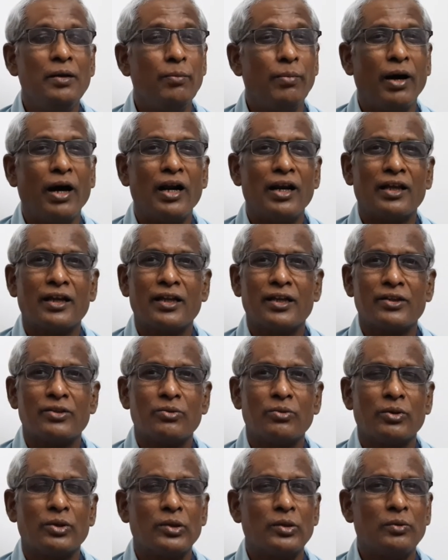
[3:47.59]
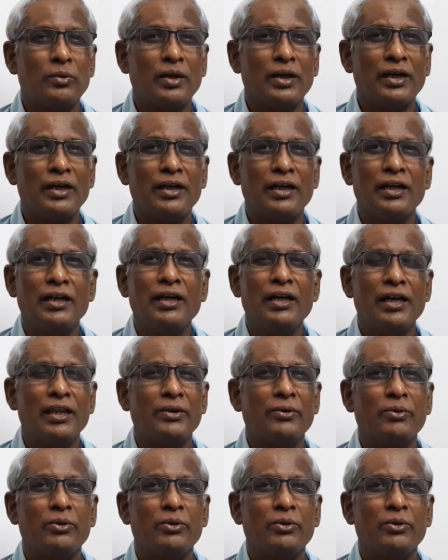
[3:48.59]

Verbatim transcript: பாலை கரைச்சி கொடுத்துருவாங்க டின் எழுதி